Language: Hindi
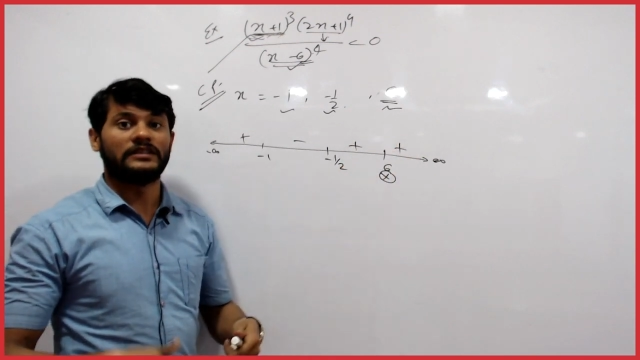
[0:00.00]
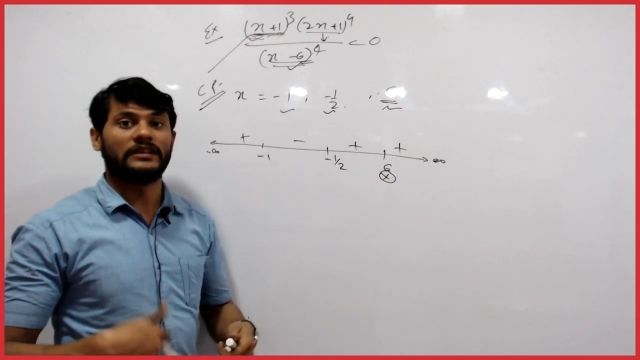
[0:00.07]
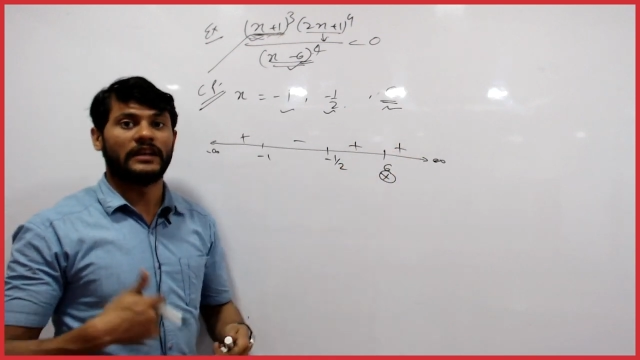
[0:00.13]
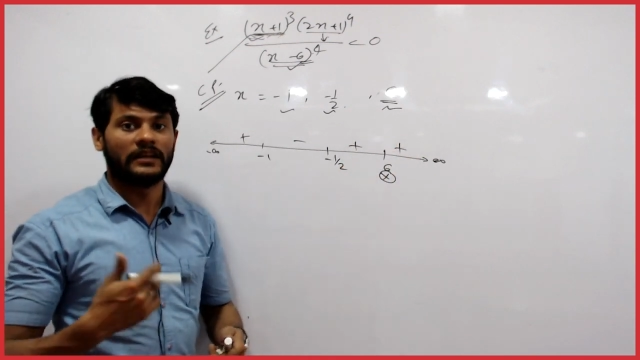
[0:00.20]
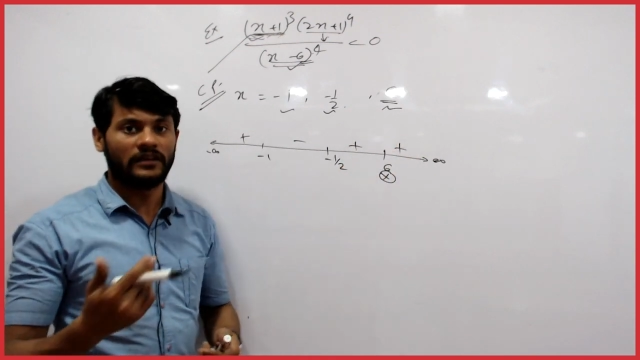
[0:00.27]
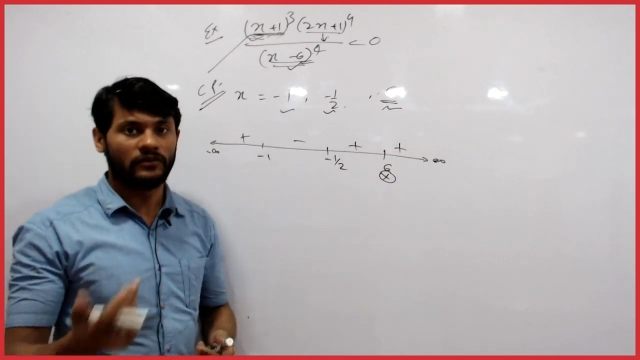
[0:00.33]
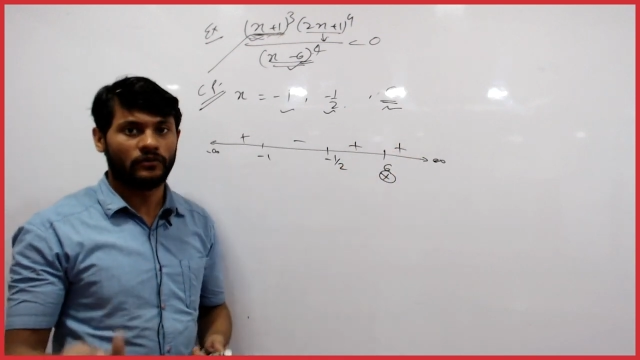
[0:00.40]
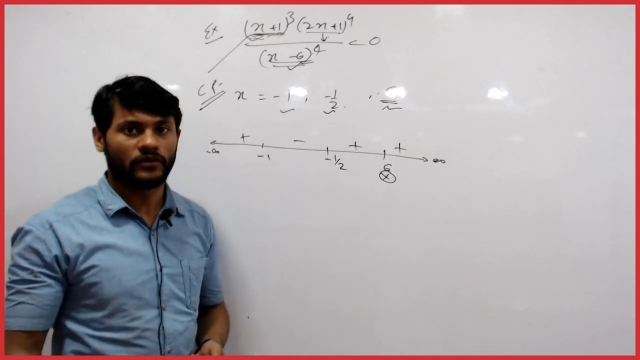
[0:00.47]

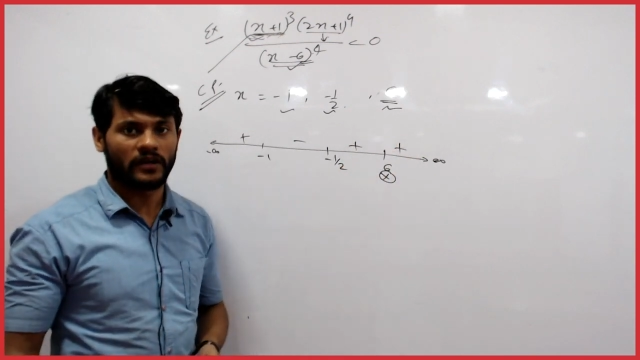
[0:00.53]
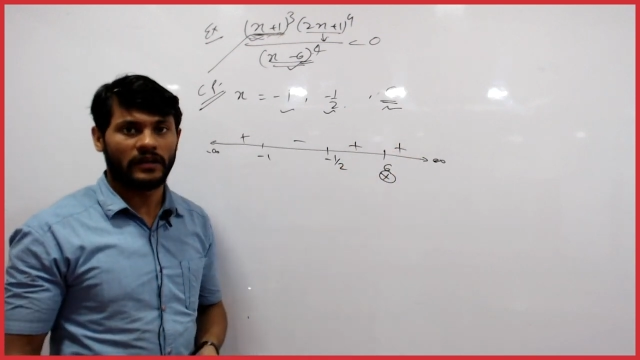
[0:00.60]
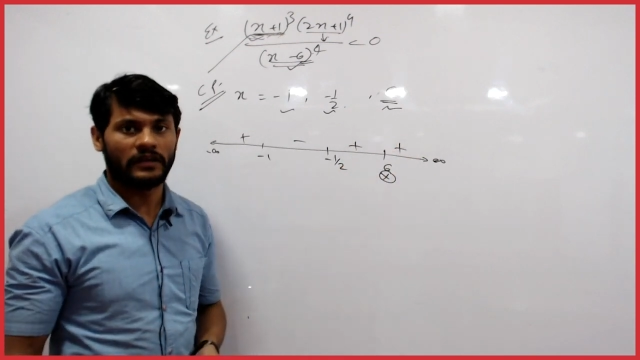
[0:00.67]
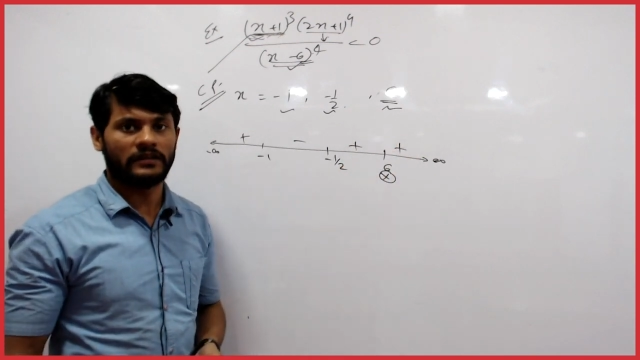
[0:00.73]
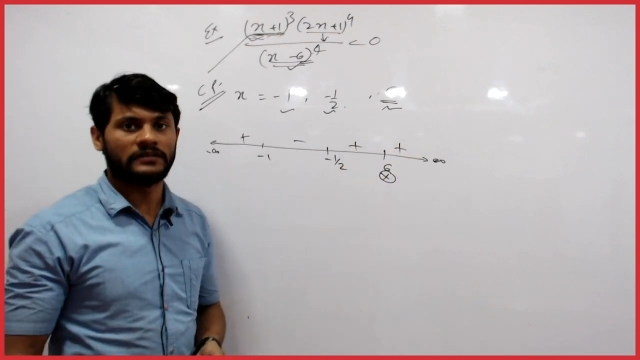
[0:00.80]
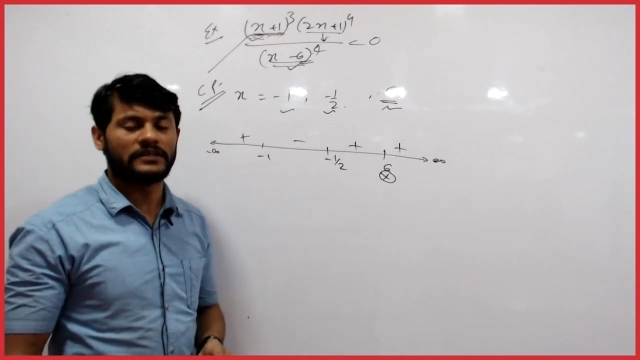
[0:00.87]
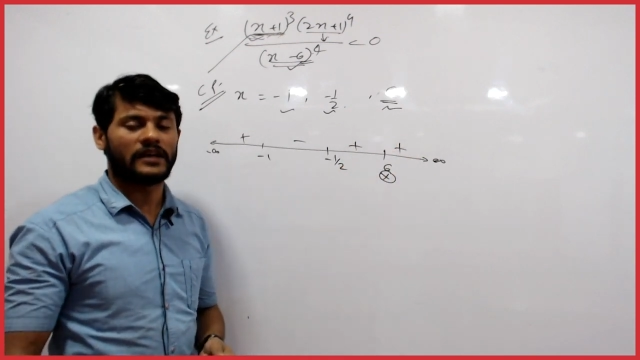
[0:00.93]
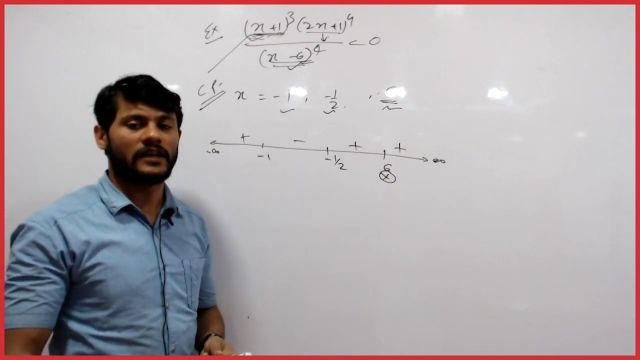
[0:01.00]
नहीं हो रहे इन
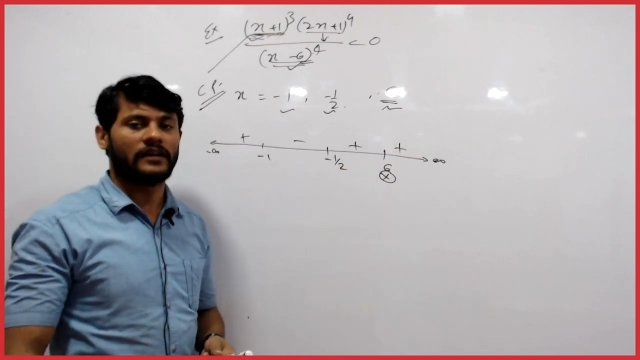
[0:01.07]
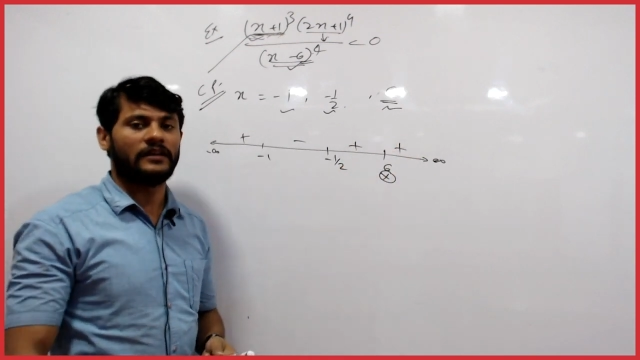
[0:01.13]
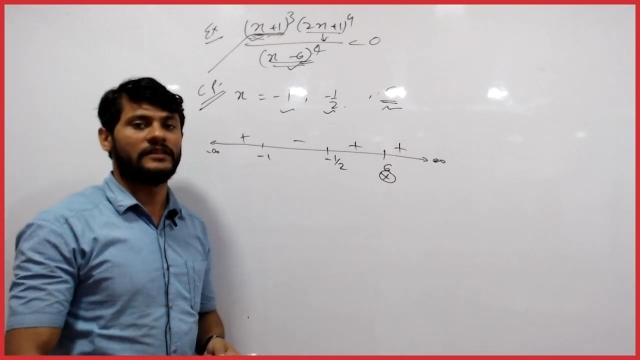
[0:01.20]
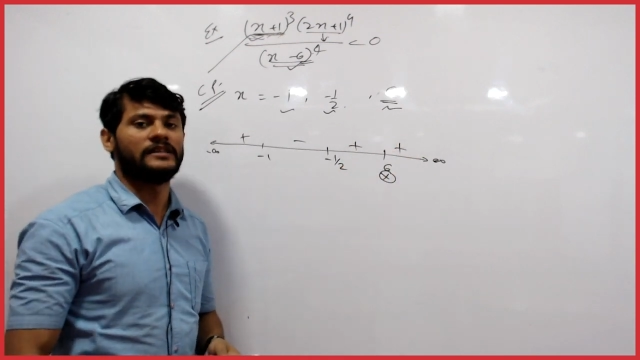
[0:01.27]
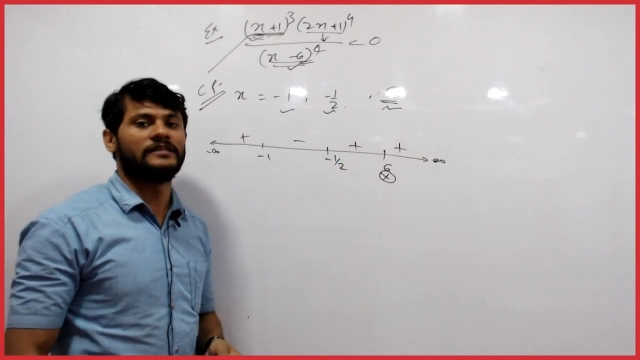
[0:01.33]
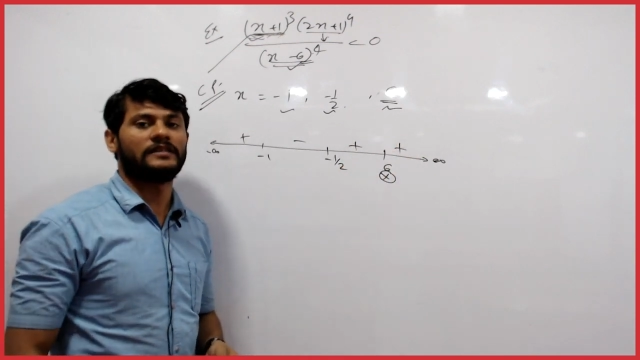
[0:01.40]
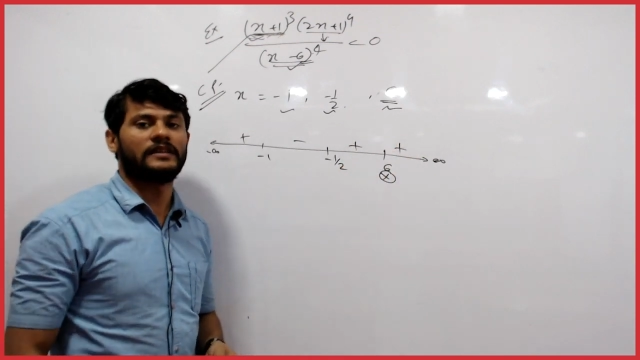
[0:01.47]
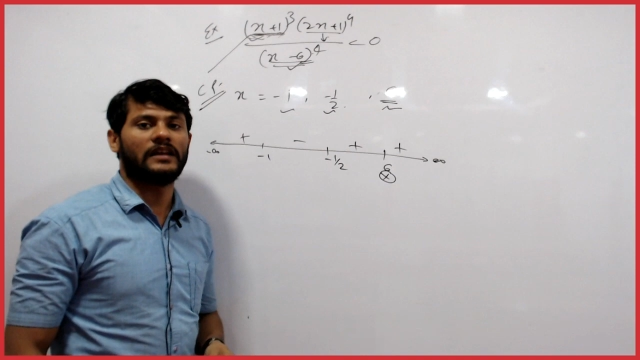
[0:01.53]
सारे रीजन
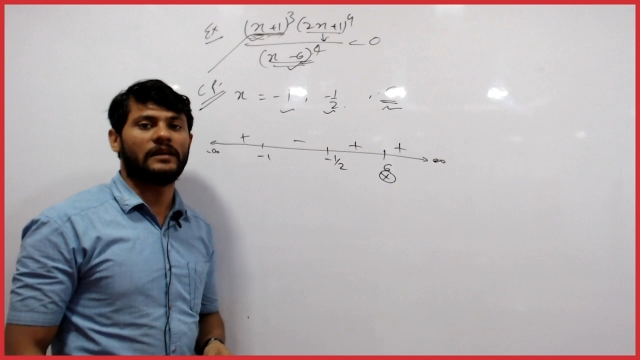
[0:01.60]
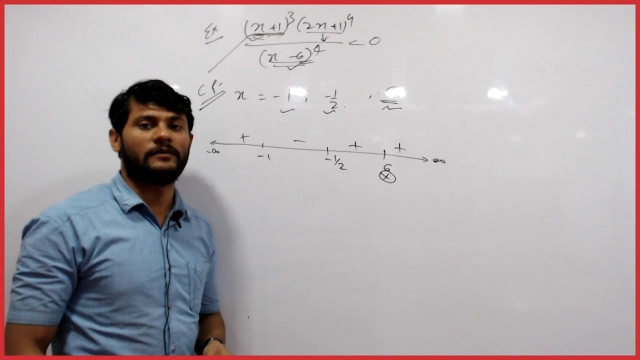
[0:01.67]
के लिए